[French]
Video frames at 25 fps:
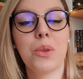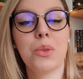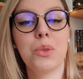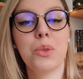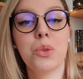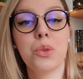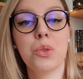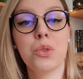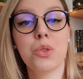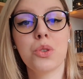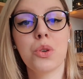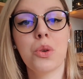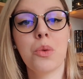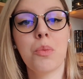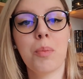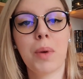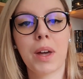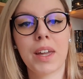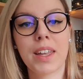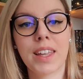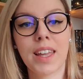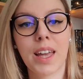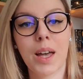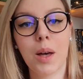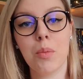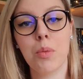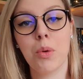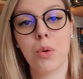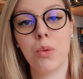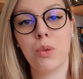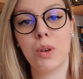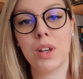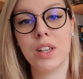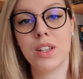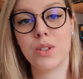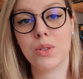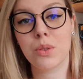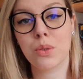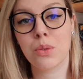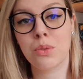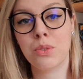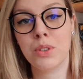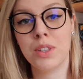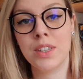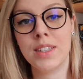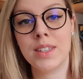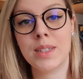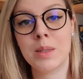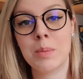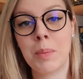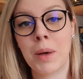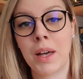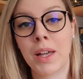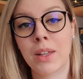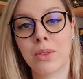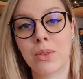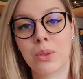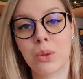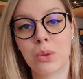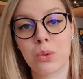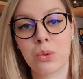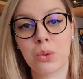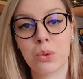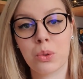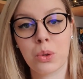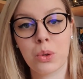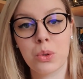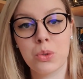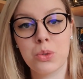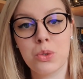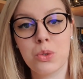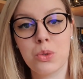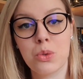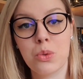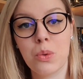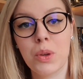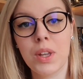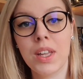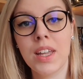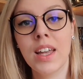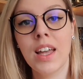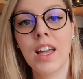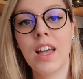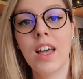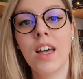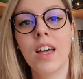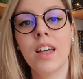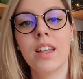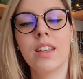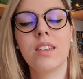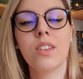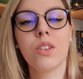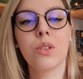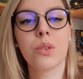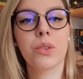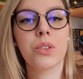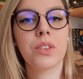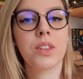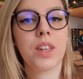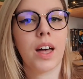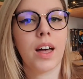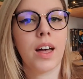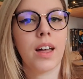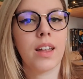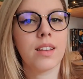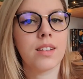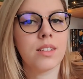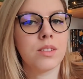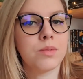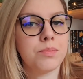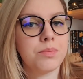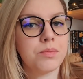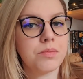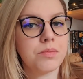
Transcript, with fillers: de jeux macabres où les gens finissent par s'entretuer dans un